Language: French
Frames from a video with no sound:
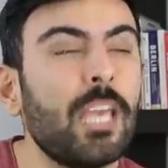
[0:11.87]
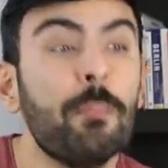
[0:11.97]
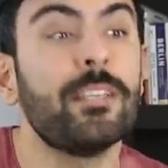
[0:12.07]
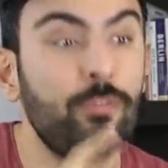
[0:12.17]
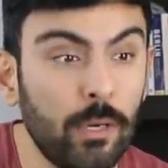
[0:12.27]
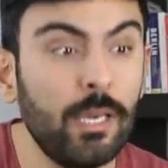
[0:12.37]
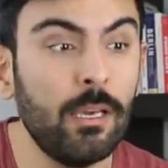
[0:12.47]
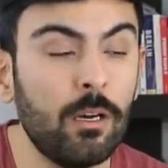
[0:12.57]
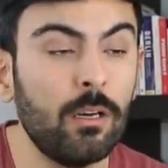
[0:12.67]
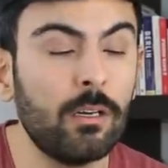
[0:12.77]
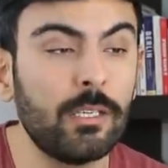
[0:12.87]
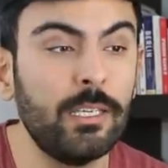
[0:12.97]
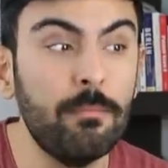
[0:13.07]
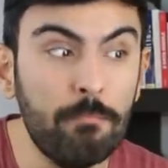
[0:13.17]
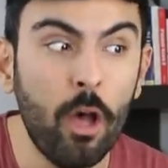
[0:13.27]
et m'assurer euh,
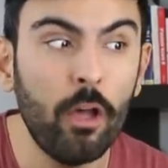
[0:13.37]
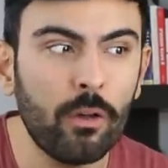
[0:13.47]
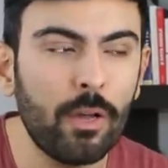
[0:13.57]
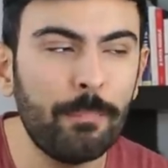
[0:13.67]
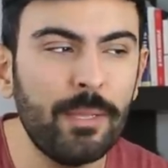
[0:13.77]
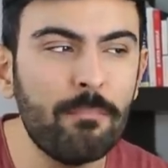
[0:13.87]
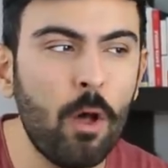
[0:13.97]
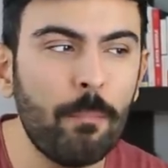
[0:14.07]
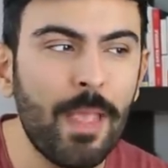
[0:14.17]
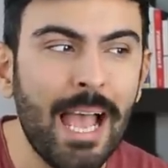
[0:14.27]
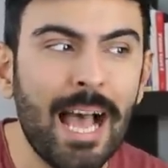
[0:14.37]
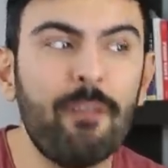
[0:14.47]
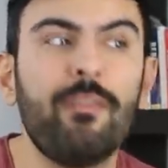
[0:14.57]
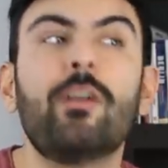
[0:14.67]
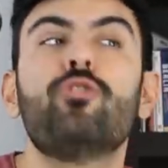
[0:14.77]
qu'il meure rapidement
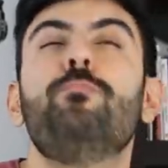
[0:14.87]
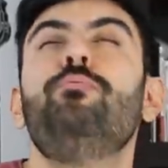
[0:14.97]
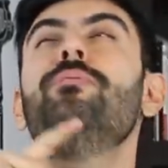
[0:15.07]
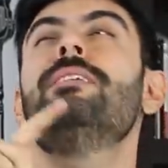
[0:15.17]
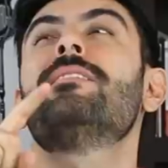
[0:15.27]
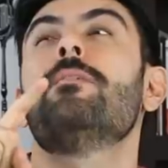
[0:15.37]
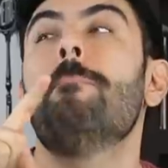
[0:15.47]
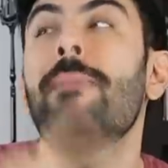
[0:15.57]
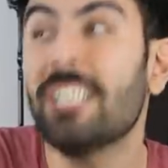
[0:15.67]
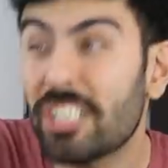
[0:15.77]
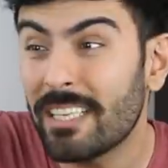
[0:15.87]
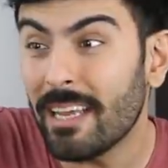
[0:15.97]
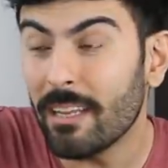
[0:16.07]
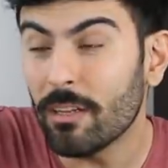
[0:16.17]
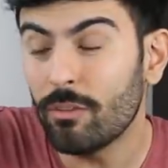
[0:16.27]
afin que je puisse
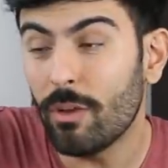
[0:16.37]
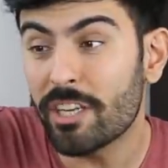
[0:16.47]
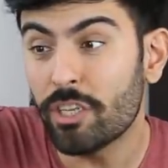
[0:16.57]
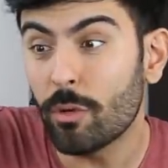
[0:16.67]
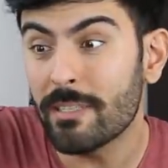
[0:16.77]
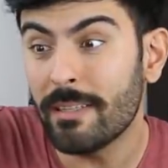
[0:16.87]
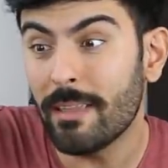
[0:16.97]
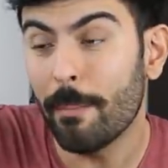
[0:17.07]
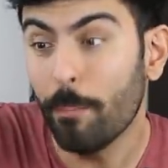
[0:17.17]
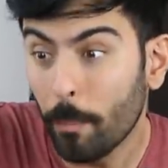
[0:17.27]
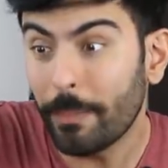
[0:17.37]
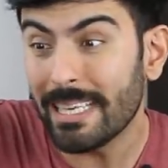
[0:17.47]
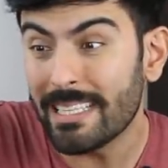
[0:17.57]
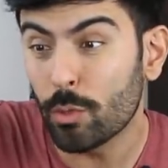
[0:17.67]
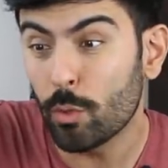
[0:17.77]
m'acheter de la générosité à bon
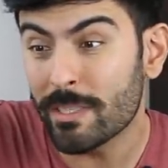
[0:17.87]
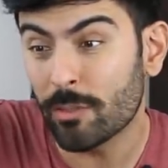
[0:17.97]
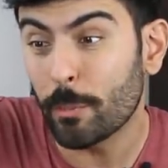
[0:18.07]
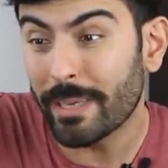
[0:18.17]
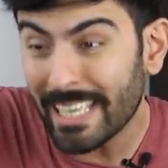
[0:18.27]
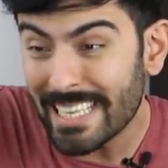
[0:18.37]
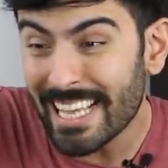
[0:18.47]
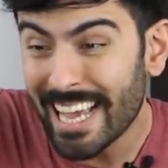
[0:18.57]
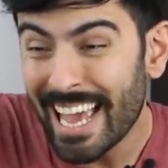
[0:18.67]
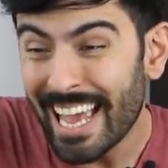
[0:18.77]
prix sur d'autres entreprises